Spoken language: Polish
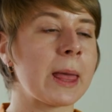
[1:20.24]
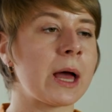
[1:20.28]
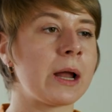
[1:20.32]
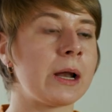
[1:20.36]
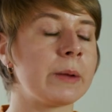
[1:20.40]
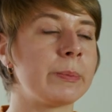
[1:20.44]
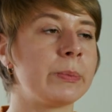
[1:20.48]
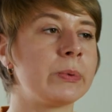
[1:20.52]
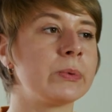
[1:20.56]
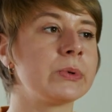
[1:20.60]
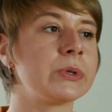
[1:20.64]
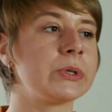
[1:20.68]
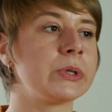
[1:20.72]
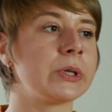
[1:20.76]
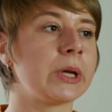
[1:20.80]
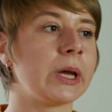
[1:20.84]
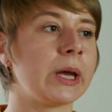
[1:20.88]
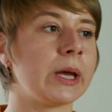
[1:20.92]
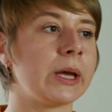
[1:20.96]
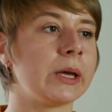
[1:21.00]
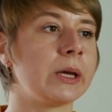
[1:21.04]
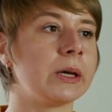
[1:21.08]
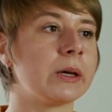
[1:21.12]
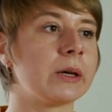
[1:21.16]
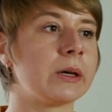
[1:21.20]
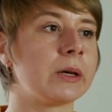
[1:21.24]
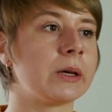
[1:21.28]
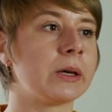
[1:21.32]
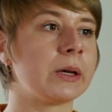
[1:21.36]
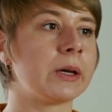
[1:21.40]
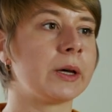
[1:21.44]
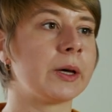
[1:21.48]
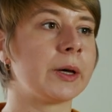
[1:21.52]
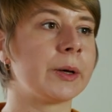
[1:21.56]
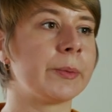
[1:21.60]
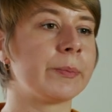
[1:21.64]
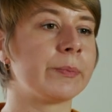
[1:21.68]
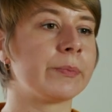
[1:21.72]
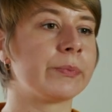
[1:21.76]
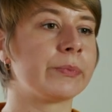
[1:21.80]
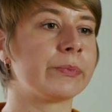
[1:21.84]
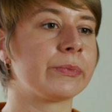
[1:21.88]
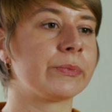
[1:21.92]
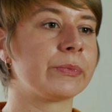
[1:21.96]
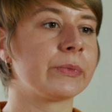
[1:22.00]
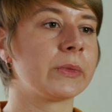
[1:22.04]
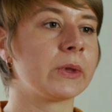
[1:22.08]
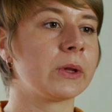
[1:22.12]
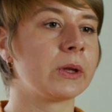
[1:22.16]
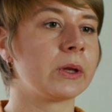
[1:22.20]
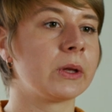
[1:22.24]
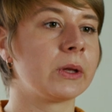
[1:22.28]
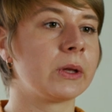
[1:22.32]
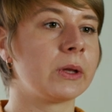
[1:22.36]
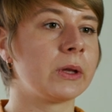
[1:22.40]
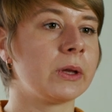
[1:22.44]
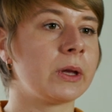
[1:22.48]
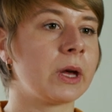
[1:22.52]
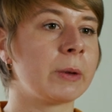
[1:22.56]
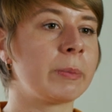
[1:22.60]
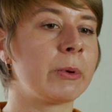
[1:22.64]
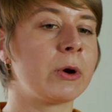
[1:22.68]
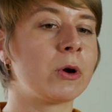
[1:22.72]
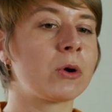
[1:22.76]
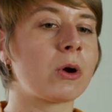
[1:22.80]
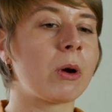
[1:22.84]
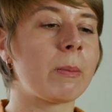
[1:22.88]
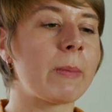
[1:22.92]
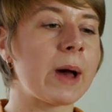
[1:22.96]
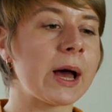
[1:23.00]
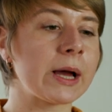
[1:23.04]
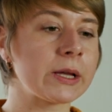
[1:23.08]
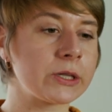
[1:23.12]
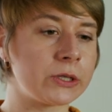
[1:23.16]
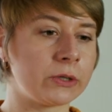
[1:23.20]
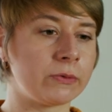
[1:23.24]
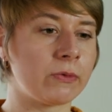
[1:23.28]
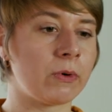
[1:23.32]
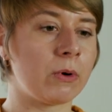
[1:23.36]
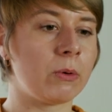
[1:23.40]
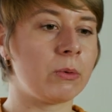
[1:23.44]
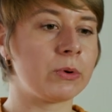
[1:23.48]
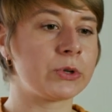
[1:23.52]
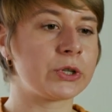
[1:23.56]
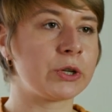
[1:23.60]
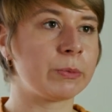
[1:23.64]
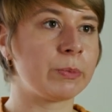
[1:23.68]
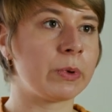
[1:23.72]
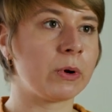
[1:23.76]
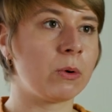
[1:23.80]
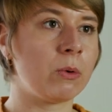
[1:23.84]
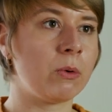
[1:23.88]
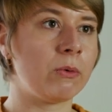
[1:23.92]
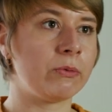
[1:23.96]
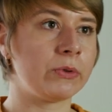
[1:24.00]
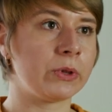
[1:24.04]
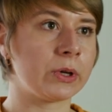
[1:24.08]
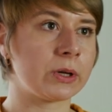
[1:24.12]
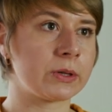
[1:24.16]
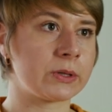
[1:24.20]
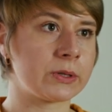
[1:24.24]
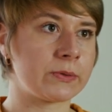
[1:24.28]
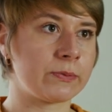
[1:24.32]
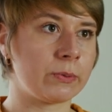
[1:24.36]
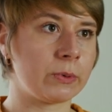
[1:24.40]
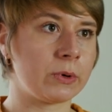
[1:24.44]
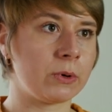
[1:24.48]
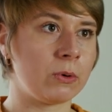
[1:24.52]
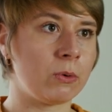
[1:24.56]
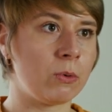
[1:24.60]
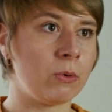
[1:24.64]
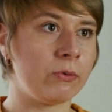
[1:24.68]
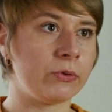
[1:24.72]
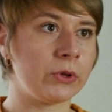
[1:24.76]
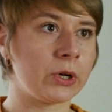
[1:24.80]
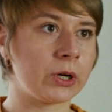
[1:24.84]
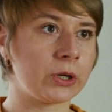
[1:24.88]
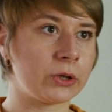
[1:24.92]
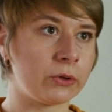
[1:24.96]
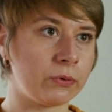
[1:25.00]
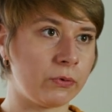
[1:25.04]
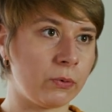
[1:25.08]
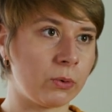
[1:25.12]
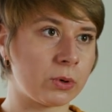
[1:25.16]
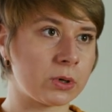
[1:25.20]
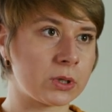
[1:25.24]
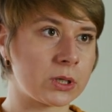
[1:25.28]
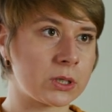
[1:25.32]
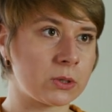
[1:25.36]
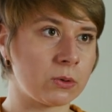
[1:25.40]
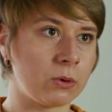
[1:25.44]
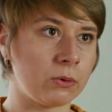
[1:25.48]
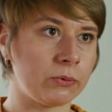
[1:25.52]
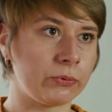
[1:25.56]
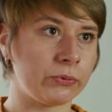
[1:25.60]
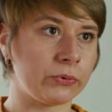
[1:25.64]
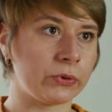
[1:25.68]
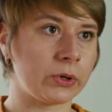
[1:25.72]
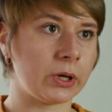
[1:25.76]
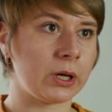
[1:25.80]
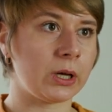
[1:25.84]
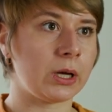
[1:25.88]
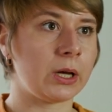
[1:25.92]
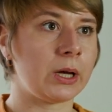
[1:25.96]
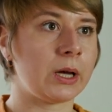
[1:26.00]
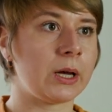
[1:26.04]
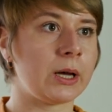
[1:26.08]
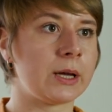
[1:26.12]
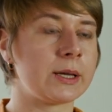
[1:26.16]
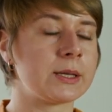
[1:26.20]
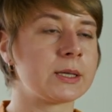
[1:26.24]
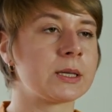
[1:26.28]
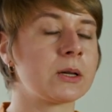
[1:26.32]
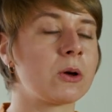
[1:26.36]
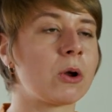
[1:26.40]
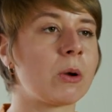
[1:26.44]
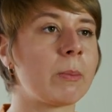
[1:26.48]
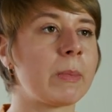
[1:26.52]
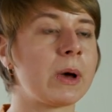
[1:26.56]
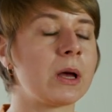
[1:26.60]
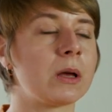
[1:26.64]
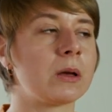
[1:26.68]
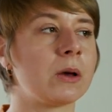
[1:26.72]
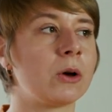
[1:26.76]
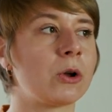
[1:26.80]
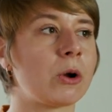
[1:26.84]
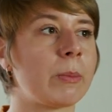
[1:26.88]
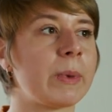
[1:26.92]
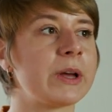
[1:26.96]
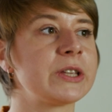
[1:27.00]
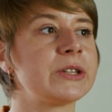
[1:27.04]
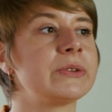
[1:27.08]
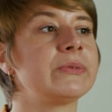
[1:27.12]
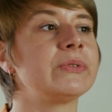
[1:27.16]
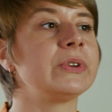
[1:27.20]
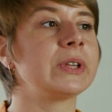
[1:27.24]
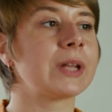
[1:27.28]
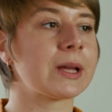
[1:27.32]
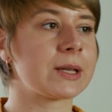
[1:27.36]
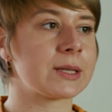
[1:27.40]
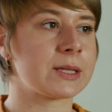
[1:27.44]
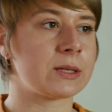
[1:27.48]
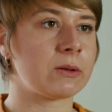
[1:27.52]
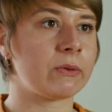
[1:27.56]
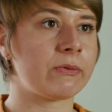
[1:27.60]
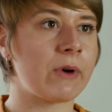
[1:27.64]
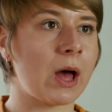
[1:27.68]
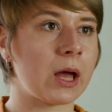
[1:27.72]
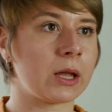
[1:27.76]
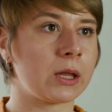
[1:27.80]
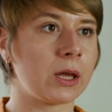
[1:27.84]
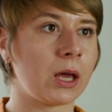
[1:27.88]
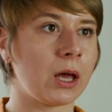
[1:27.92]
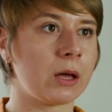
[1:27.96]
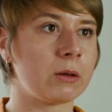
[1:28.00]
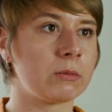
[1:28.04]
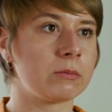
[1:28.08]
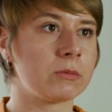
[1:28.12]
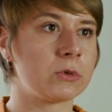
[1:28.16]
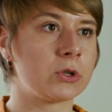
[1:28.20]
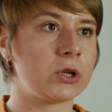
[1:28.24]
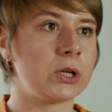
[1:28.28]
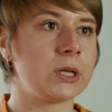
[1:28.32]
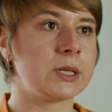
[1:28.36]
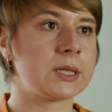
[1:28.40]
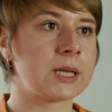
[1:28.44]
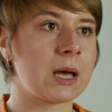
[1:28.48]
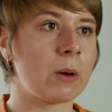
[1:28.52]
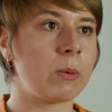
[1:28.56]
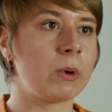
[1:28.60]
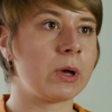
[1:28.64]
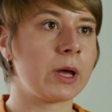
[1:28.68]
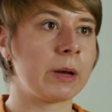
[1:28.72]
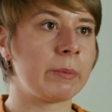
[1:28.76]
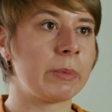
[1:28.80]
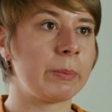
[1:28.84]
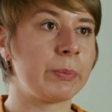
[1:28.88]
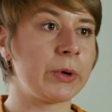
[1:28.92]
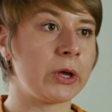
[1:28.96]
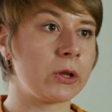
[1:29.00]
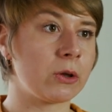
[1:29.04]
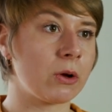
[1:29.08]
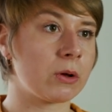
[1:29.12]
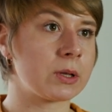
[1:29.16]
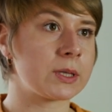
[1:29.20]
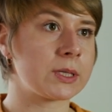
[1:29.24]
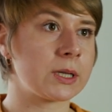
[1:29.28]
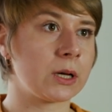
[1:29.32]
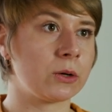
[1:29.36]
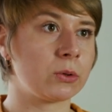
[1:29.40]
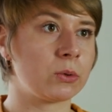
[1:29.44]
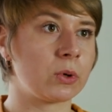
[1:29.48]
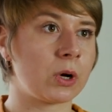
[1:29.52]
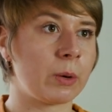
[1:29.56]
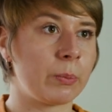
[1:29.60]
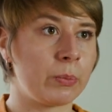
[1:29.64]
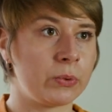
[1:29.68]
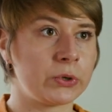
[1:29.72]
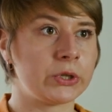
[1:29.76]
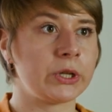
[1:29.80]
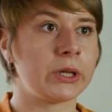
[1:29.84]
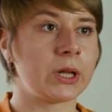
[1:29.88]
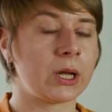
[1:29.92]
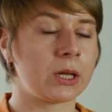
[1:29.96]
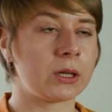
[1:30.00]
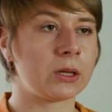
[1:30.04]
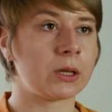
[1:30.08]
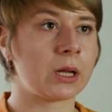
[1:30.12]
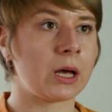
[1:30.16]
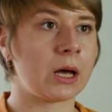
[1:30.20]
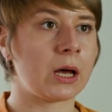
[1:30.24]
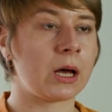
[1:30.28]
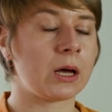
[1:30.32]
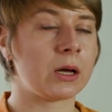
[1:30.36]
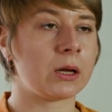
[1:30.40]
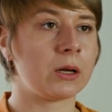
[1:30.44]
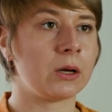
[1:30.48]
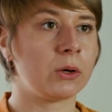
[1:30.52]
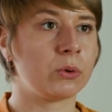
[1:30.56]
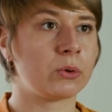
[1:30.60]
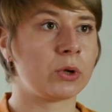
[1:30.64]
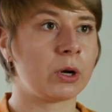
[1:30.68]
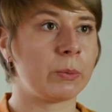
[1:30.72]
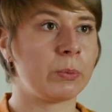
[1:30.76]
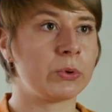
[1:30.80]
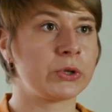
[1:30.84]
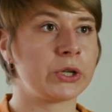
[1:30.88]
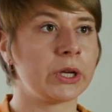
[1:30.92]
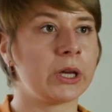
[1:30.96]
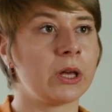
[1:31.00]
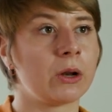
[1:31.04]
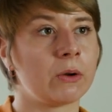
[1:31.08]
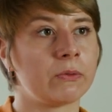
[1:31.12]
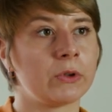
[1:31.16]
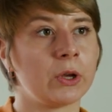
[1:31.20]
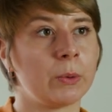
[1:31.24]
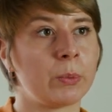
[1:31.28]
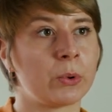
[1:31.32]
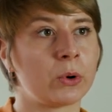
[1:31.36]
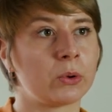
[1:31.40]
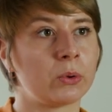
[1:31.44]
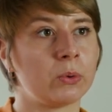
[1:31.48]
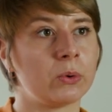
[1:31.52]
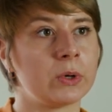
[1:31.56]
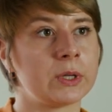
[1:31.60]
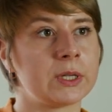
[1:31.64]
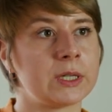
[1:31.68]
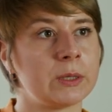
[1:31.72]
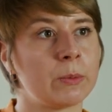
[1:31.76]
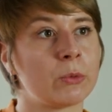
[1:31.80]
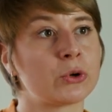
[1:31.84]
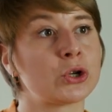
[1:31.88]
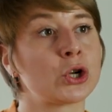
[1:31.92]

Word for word: ale później jakby gromadzi wokół siebie głównych, głównych twórców, E, e, gromadzi finansowanie, czyli całe jakby pieniądze, które później, na, na, które później kierownik produkcji